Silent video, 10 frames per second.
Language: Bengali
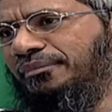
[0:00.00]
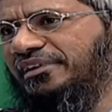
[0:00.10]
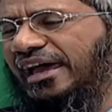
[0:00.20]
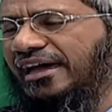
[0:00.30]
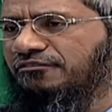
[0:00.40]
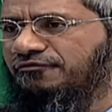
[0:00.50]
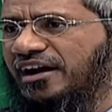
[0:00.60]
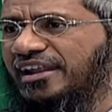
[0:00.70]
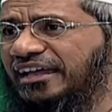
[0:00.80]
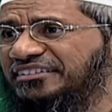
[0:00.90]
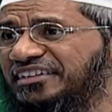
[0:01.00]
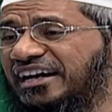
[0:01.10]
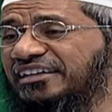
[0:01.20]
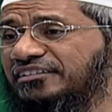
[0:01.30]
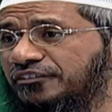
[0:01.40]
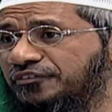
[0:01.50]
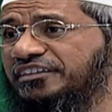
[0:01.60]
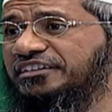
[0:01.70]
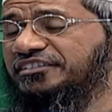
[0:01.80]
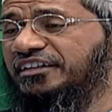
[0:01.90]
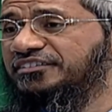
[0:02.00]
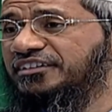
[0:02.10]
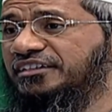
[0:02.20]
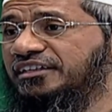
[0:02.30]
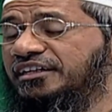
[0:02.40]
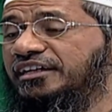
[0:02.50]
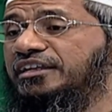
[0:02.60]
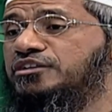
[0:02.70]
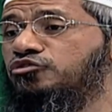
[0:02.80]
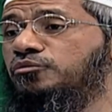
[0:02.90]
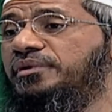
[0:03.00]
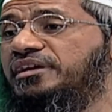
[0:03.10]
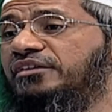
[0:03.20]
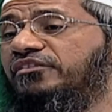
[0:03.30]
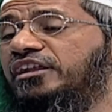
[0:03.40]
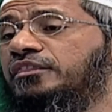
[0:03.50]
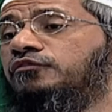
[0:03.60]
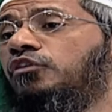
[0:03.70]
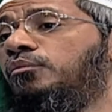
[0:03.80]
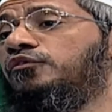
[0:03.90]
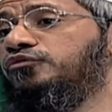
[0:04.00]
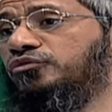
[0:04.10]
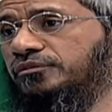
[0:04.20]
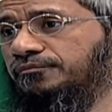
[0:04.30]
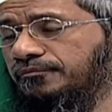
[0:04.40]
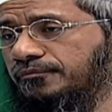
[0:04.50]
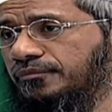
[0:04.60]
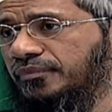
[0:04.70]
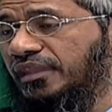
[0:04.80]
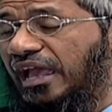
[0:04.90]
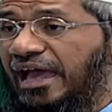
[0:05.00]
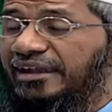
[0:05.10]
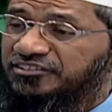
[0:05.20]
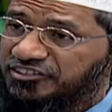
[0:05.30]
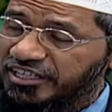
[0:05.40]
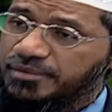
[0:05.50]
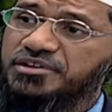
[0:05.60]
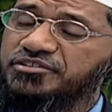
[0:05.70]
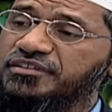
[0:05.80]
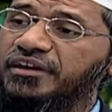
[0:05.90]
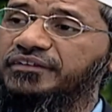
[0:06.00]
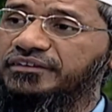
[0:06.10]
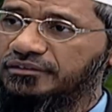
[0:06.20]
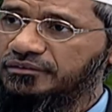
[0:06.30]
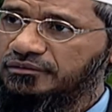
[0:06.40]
তবে যদি জাকাতুল ফিতরা হিসেবে দিতে চান তাহলে খাবার হিসেবেই সেটা দিতে হবে আর স্পষ্ট করে হাদিসে বলা